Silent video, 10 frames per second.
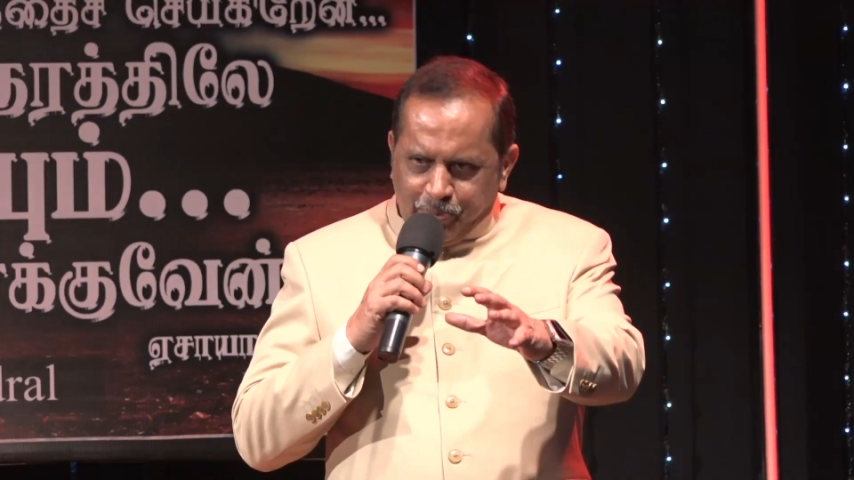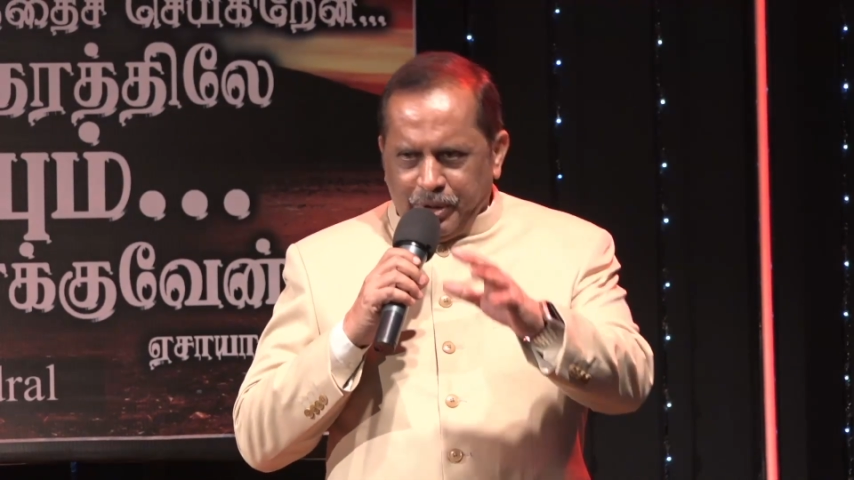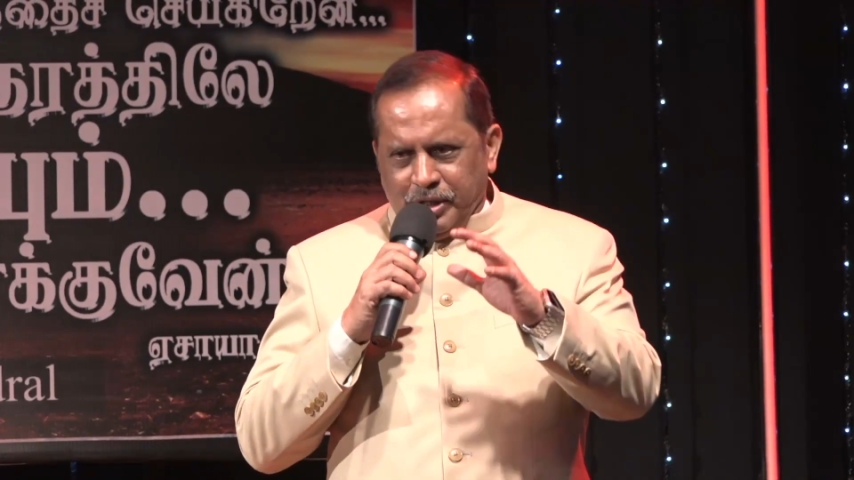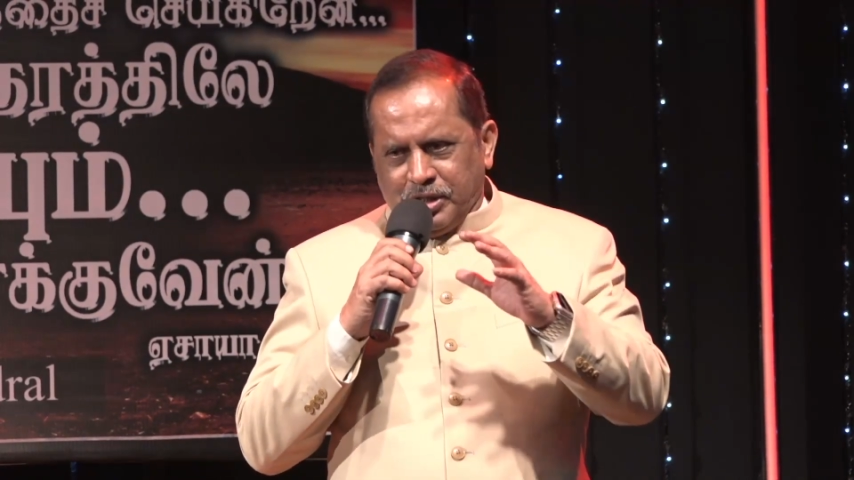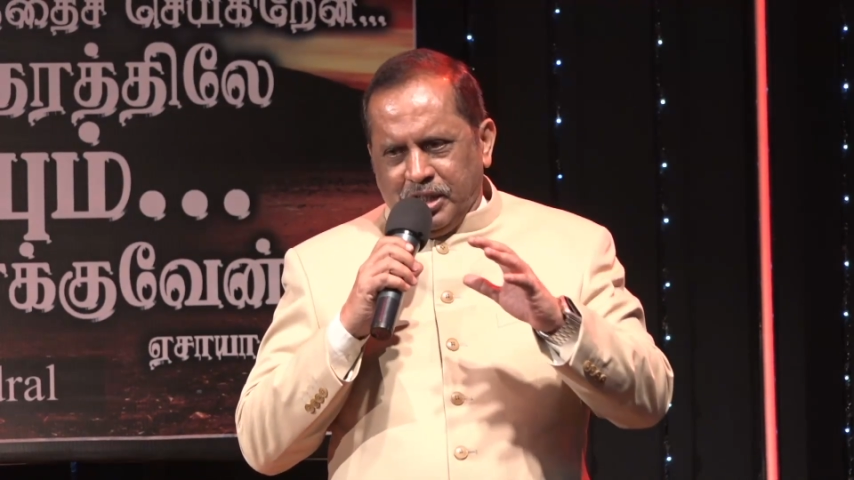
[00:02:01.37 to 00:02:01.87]

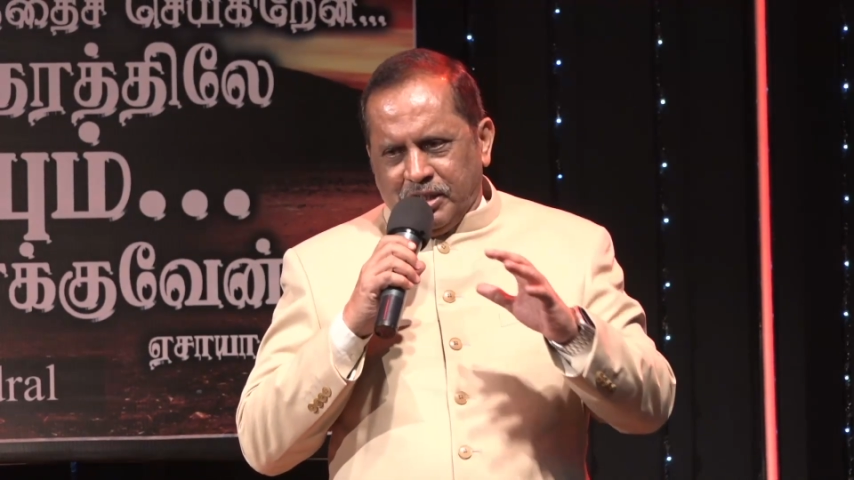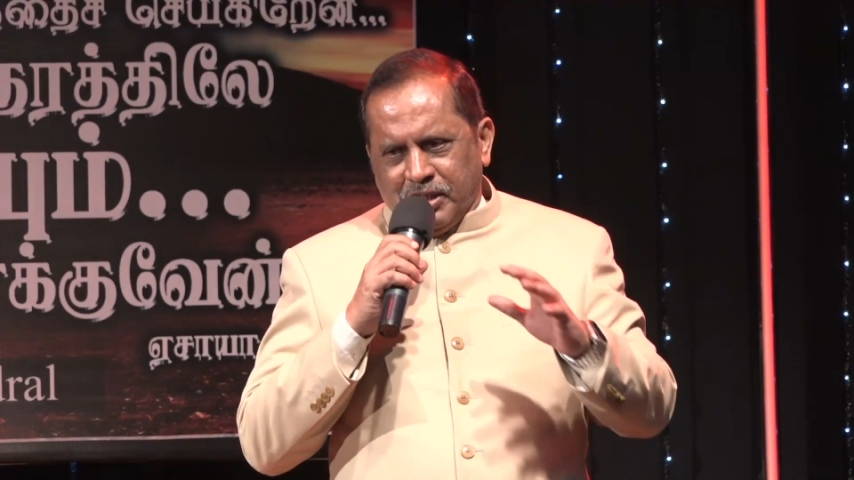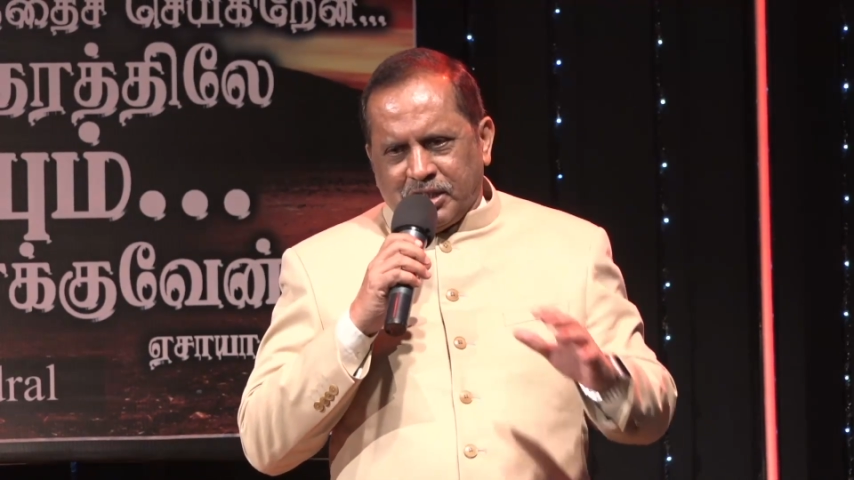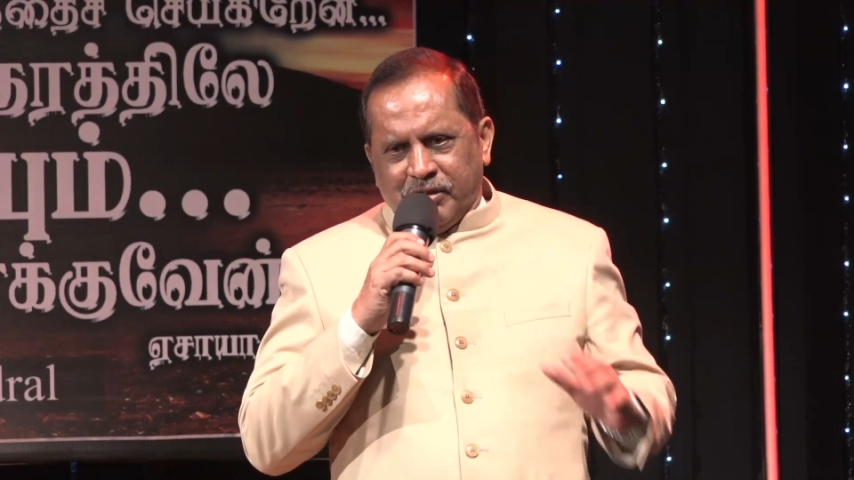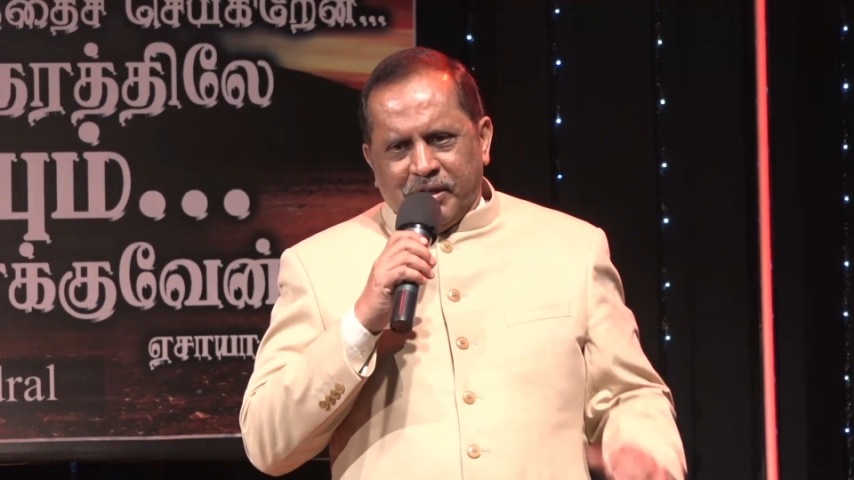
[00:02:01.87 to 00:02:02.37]
புரட்சி
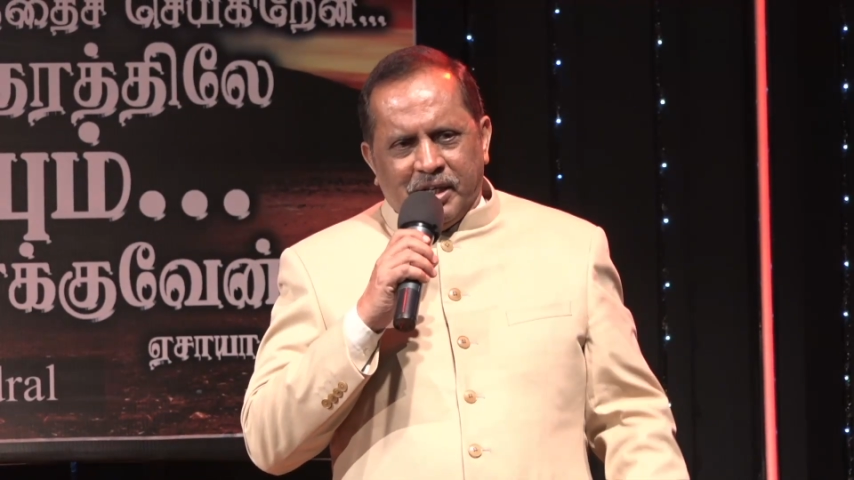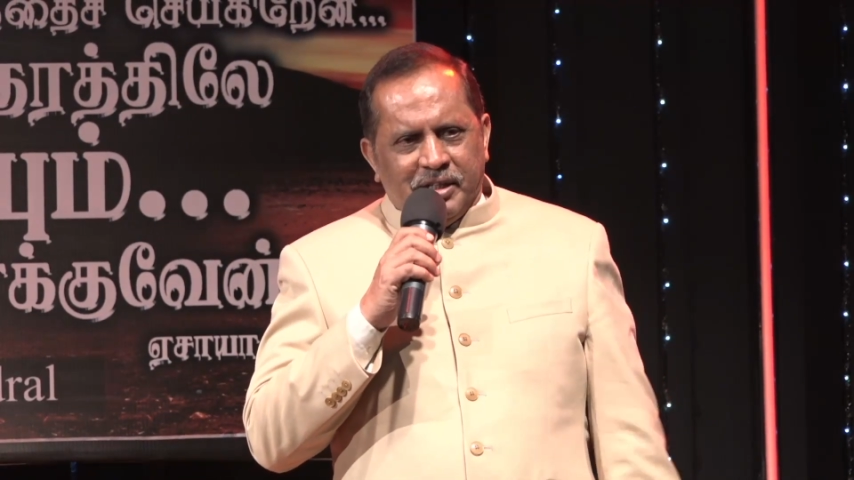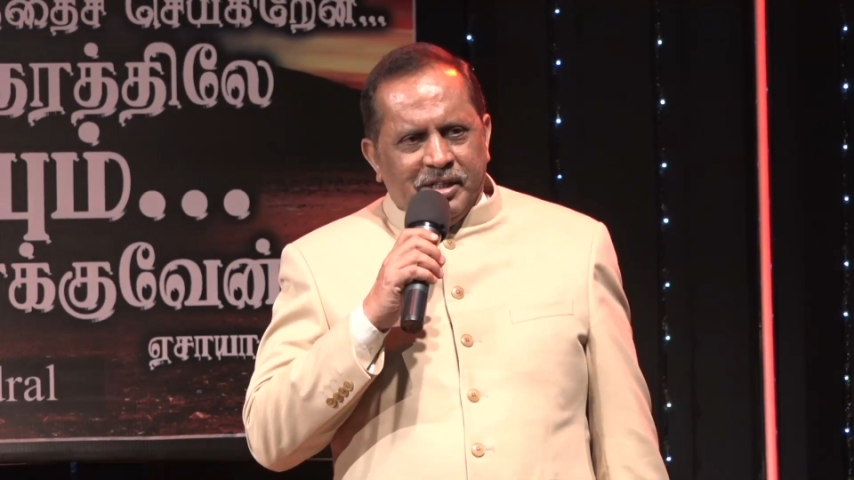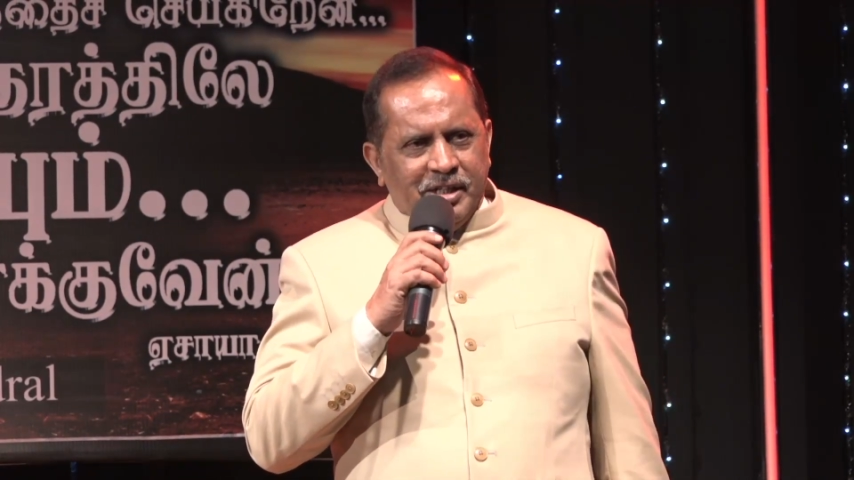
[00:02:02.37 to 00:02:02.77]
கிறிஸ்தவர்கள்